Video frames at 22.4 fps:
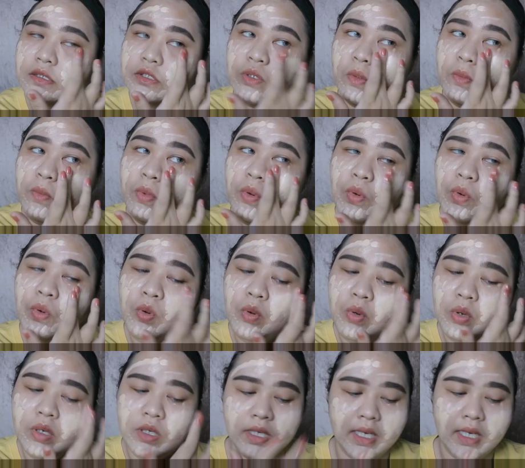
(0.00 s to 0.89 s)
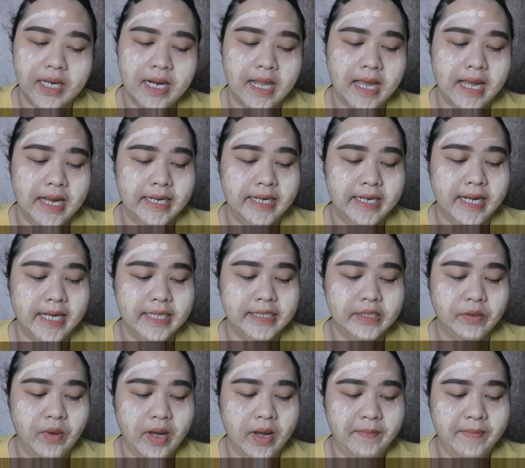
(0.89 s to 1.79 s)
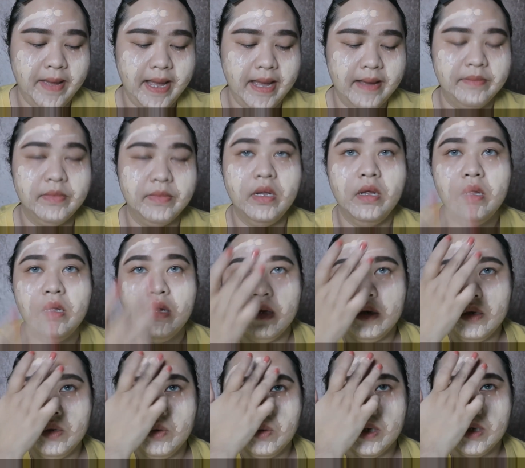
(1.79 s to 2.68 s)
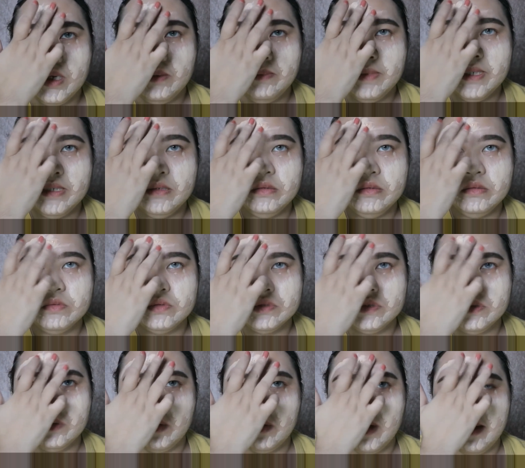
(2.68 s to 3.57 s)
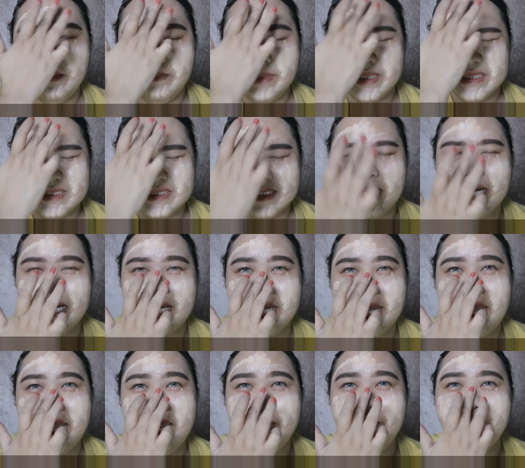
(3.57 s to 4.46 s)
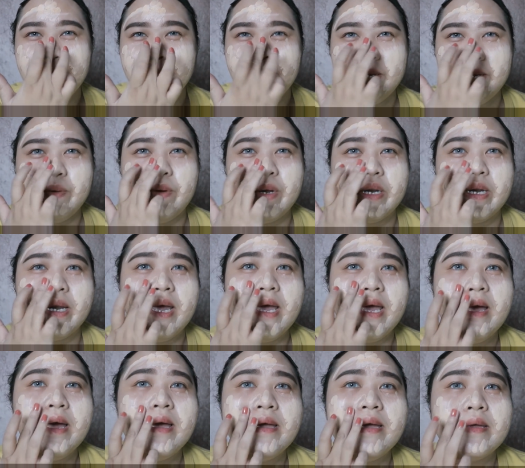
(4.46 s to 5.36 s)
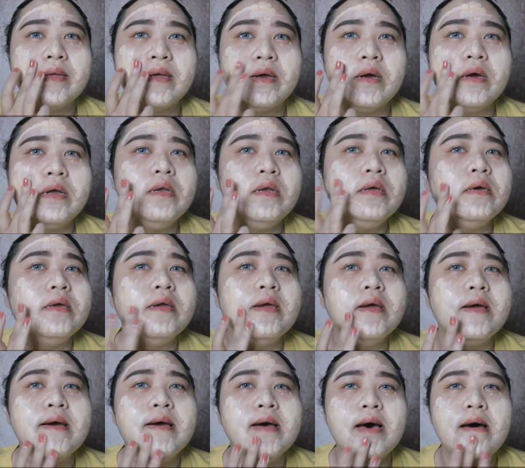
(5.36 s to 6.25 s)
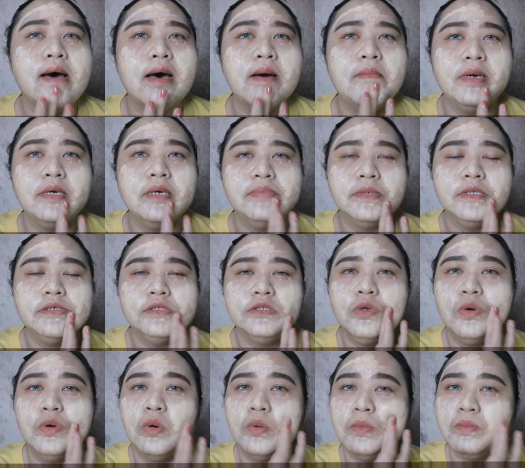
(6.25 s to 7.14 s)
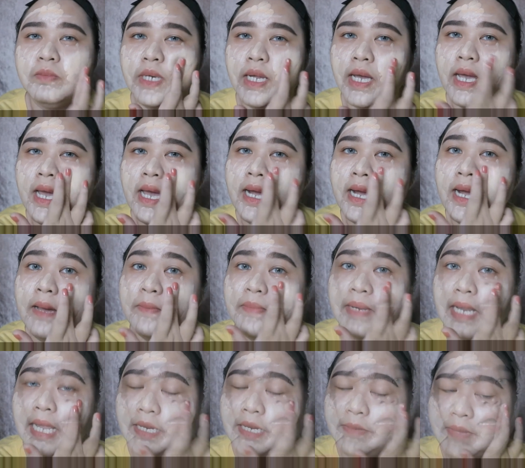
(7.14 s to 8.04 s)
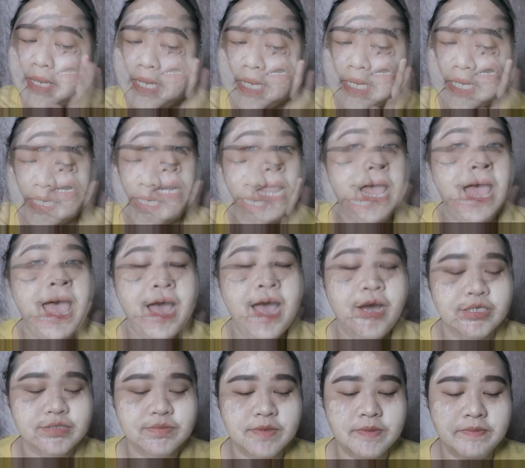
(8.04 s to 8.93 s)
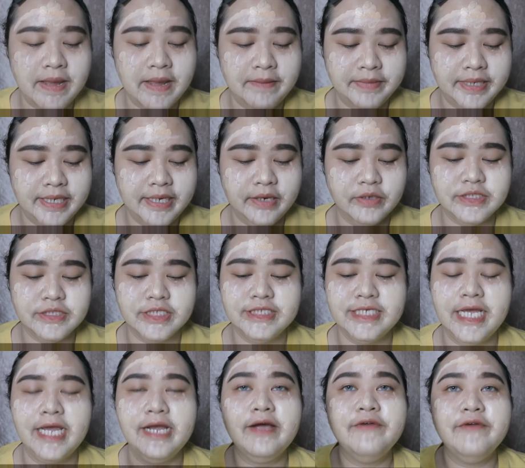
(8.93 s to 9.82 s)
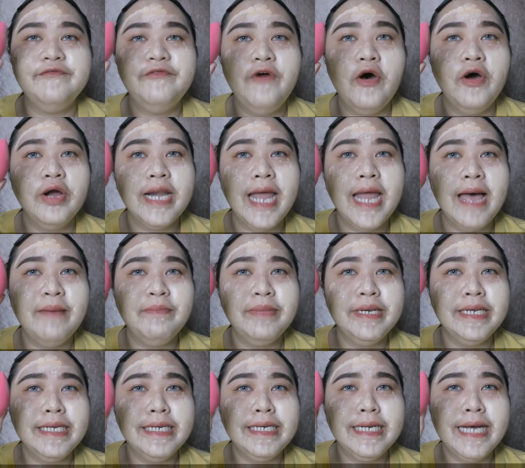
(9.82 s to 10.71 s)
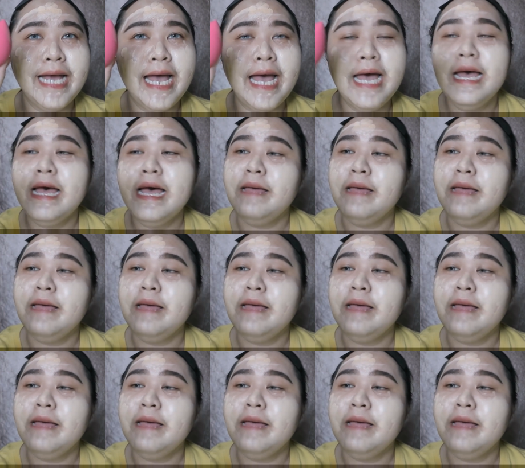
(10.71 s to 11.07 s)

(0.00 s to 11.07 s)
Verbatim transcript: ชมพูหรืออะไรนะคะ แต่ว่าปาล์มลงแล้วมันรู้สึกว่ามันจะเข้มไปกว่าหน้าอย่างเงี้ยก็เลยเอามาผสมนะคะกับไลท์เบสนะจ๊ะเป็นแบบนี้เดี๋ยวจะใช้กับฟองน้ำอันนี้นะคะ